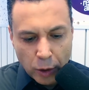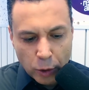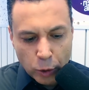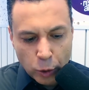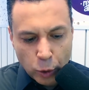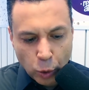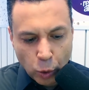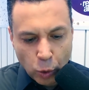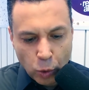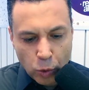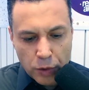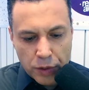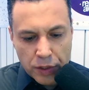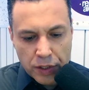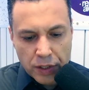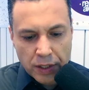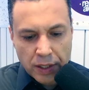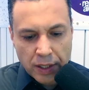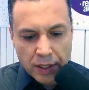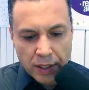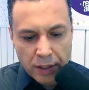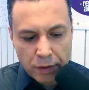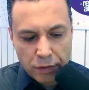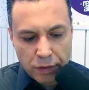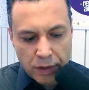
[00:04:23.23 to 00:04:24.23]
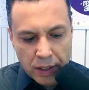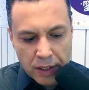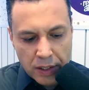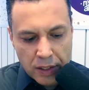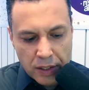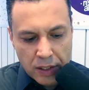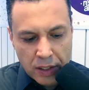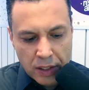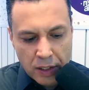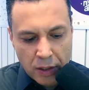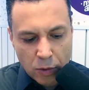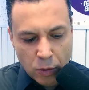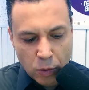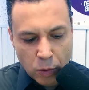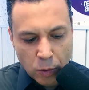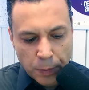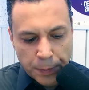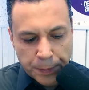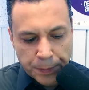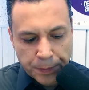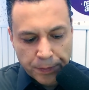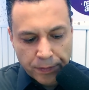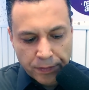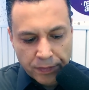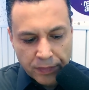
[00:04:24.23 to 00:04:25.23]
12 e
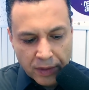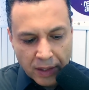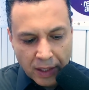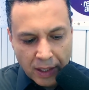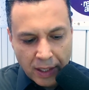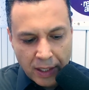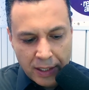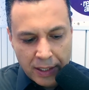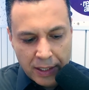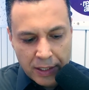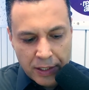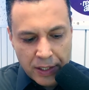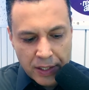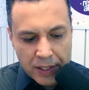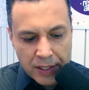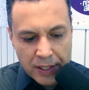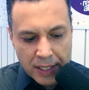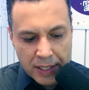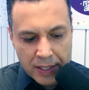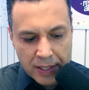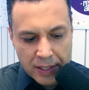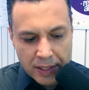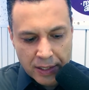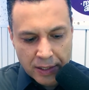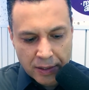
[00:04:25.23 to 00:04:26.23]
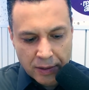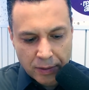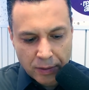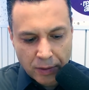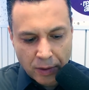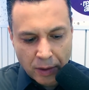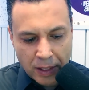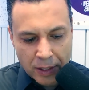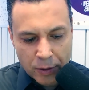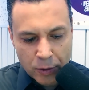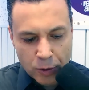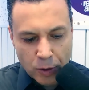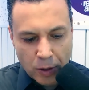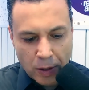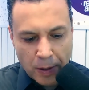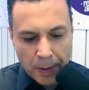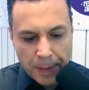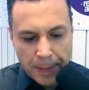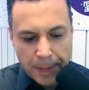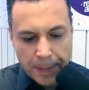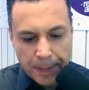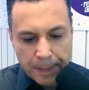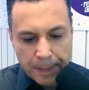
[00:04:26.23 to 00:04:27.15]
25, ele disse assim: Olha só.